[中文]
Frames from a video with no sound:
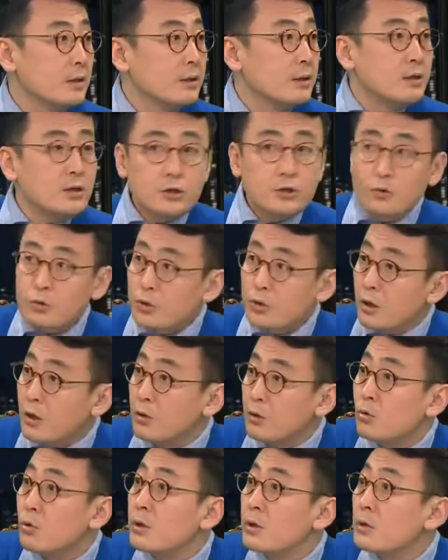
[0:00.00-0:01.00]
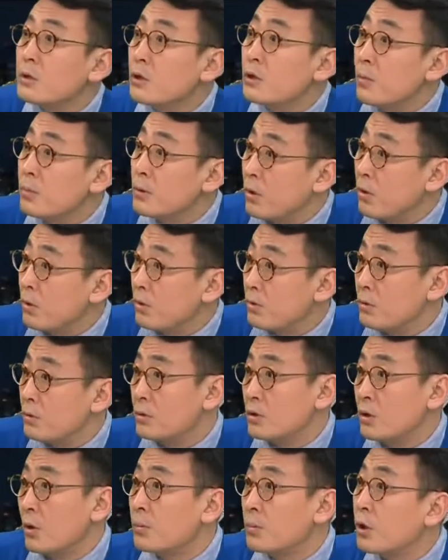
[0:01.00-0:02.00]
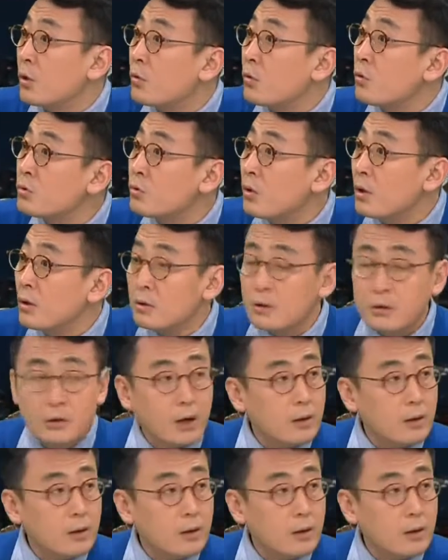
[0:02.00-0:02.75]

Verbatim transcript: 你就是很多人找不到找不到工作。